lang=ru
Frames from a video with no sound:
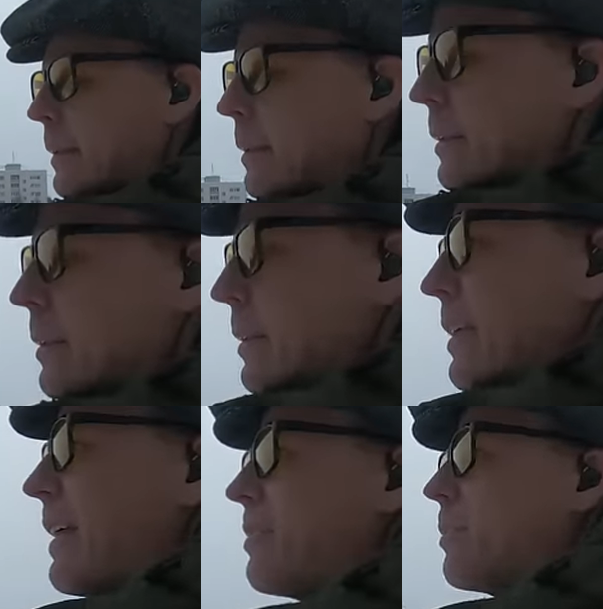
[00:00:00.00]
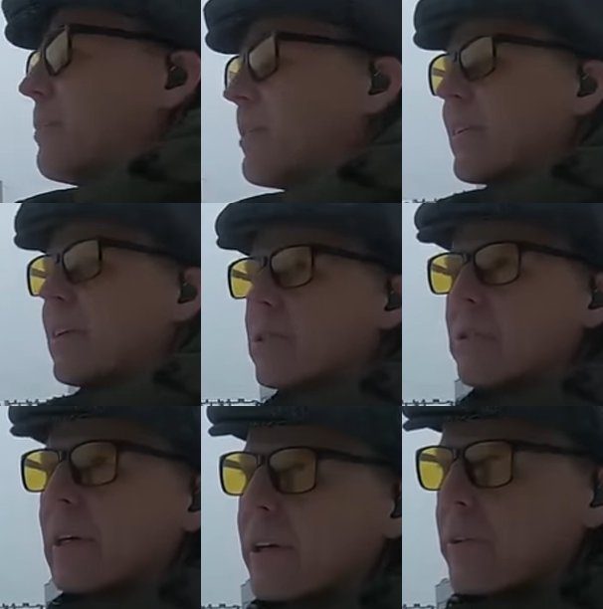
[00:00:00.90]
Э, Герасимов писал,
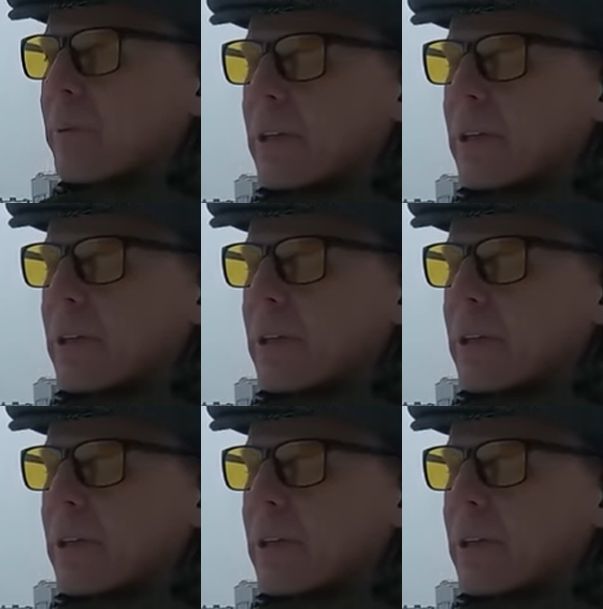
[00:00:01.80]
что это, конечно,